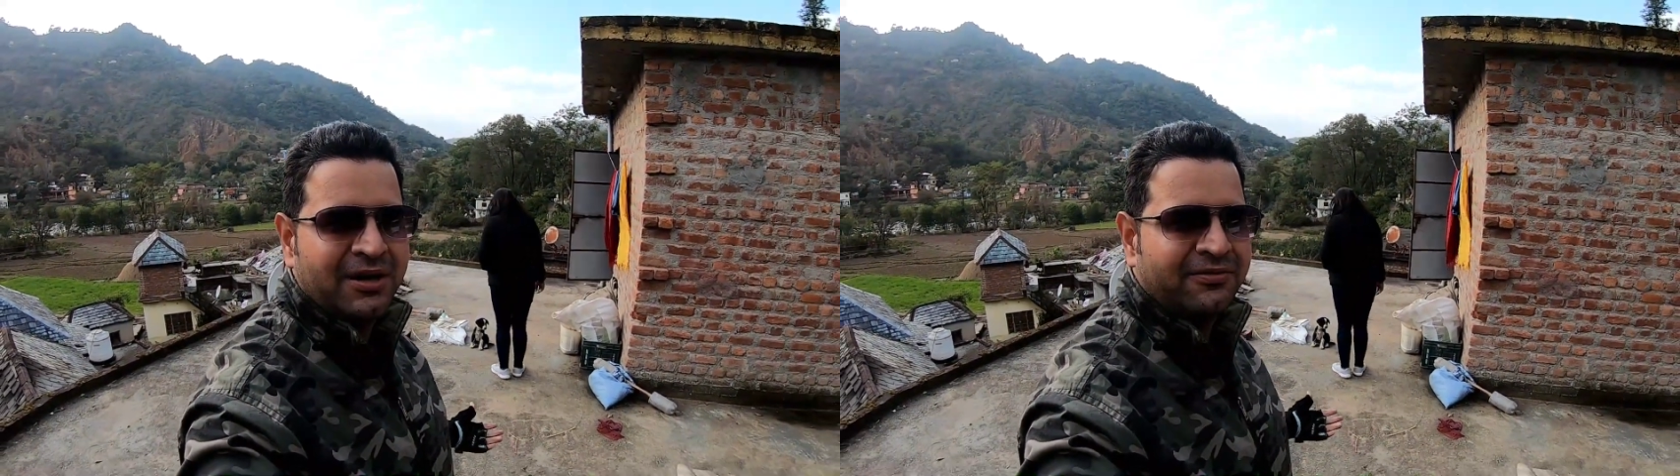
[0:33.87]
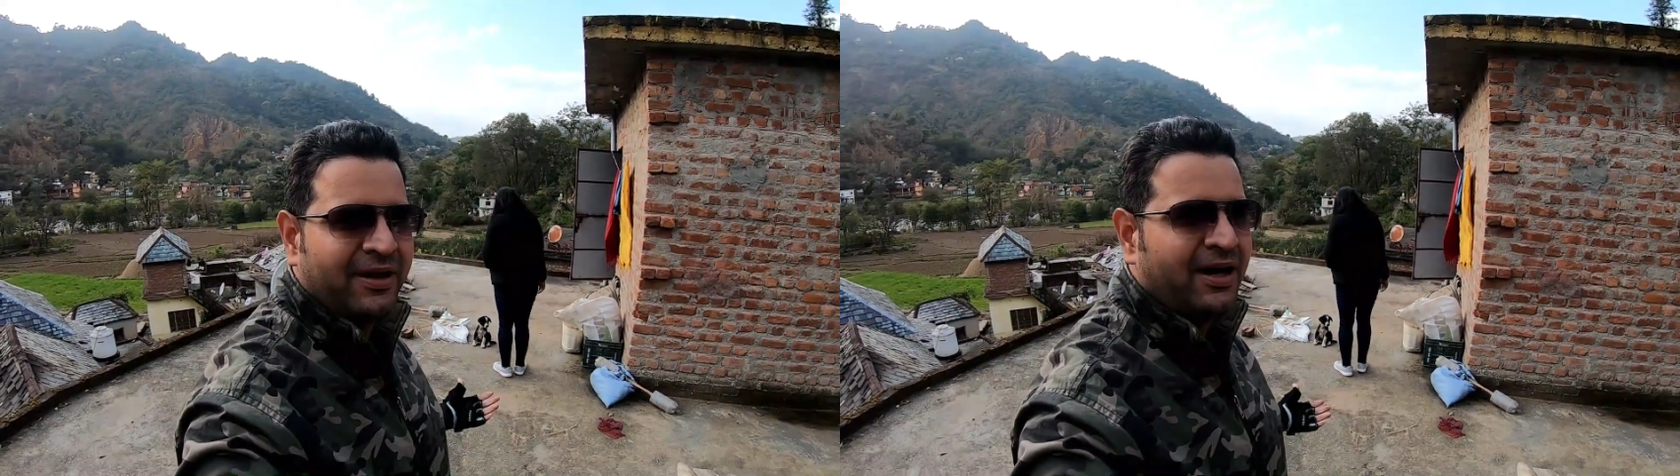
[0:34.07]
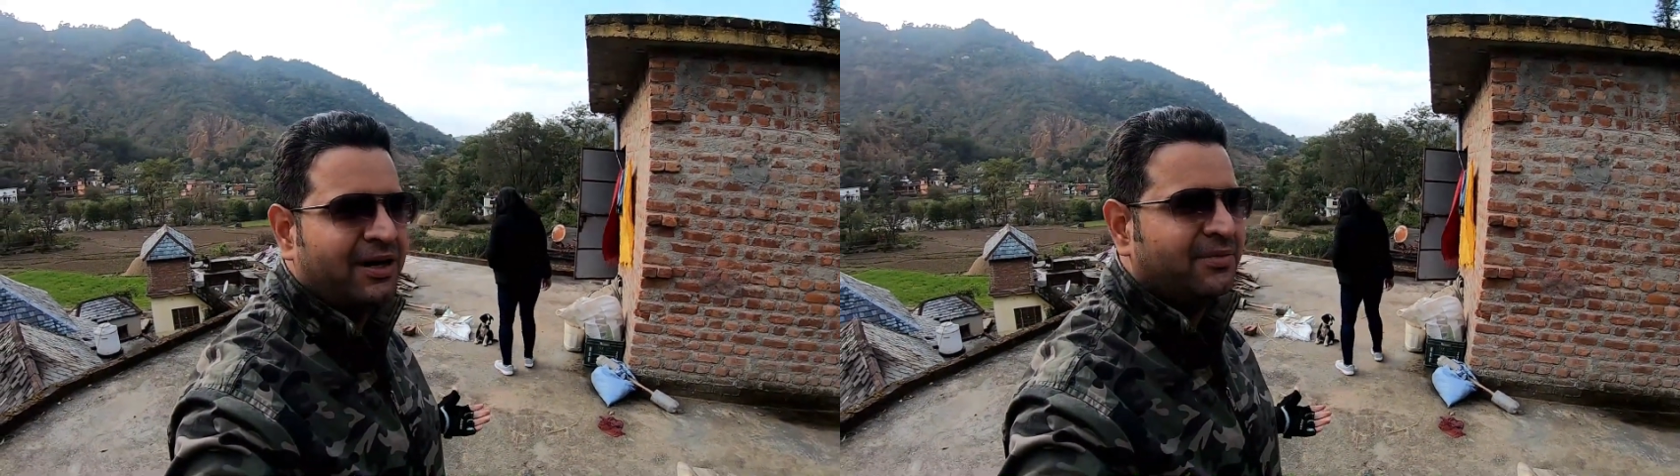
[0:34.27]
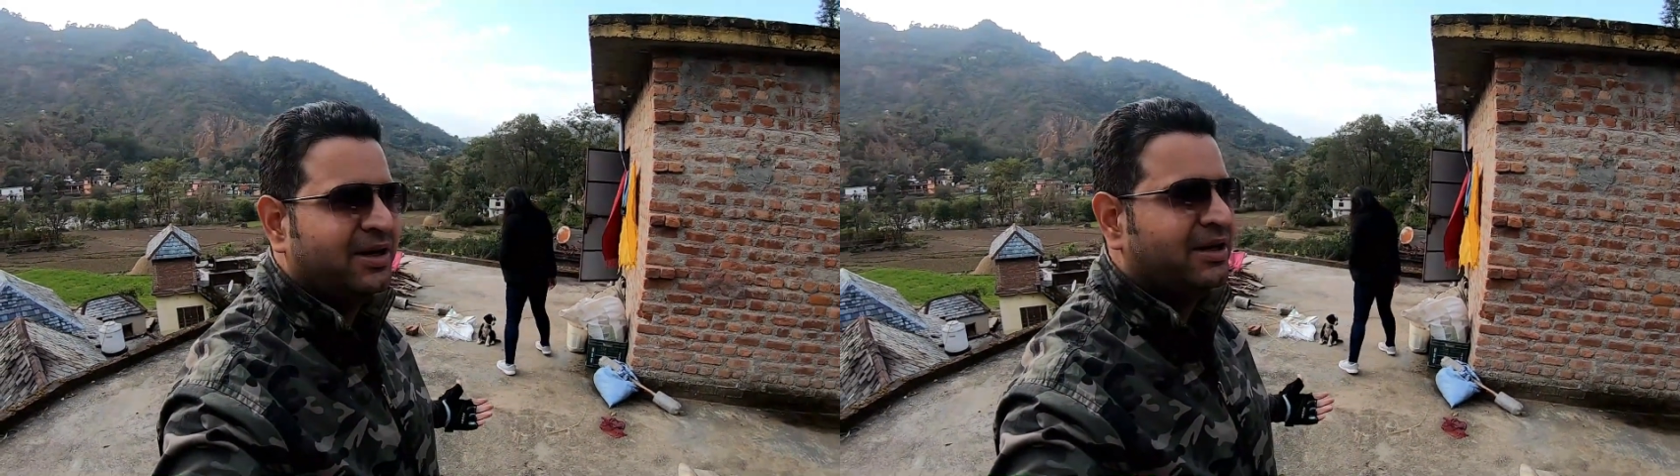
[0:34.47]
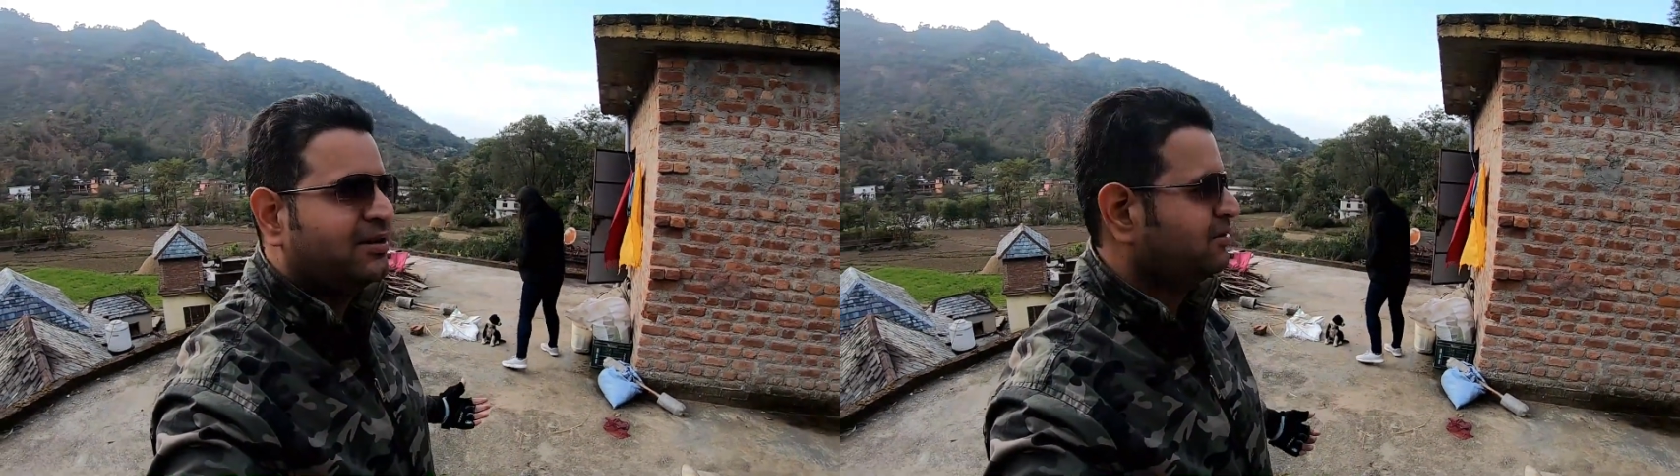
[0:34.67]
फ्रेंड है
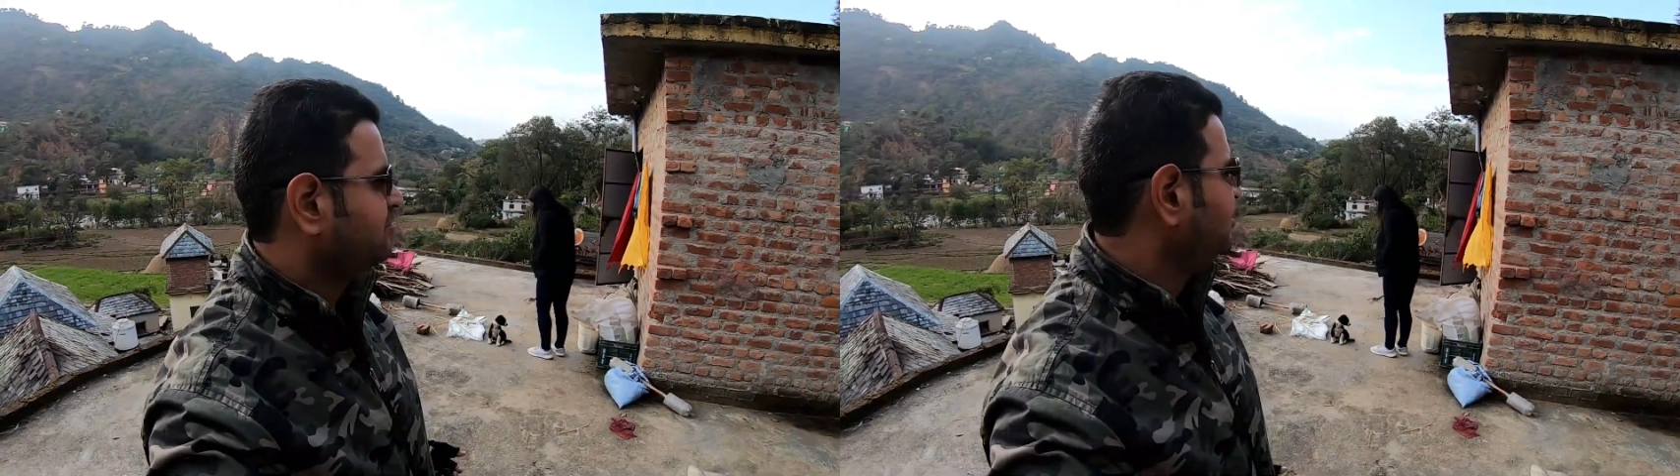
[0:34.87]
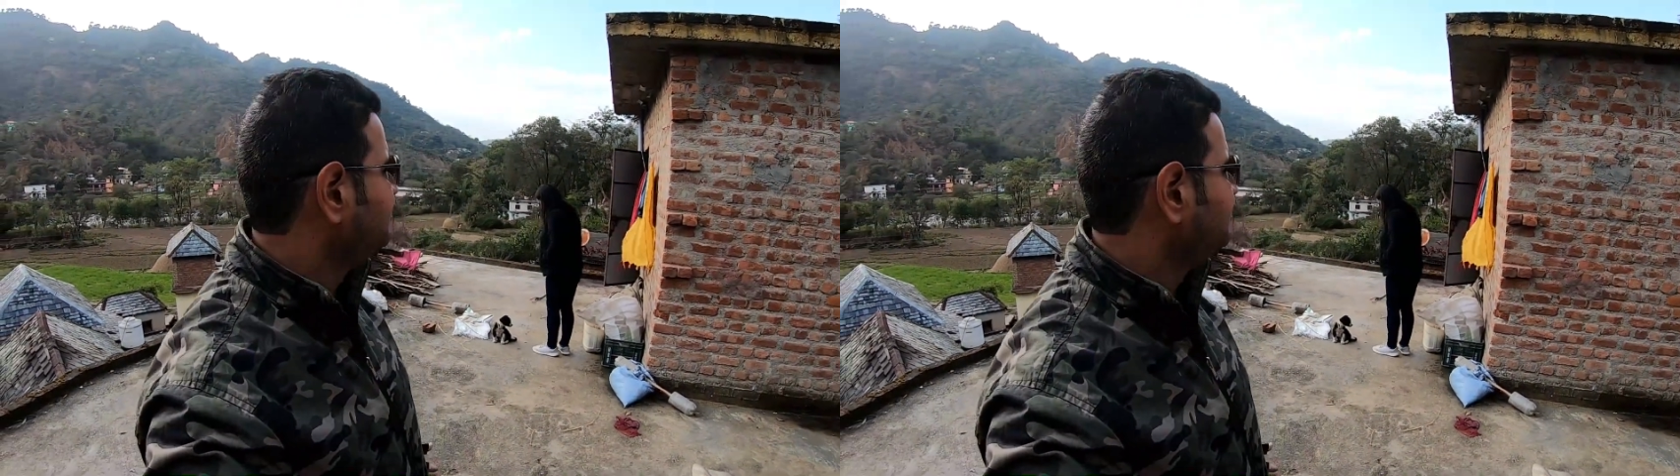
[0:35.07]
मेरे और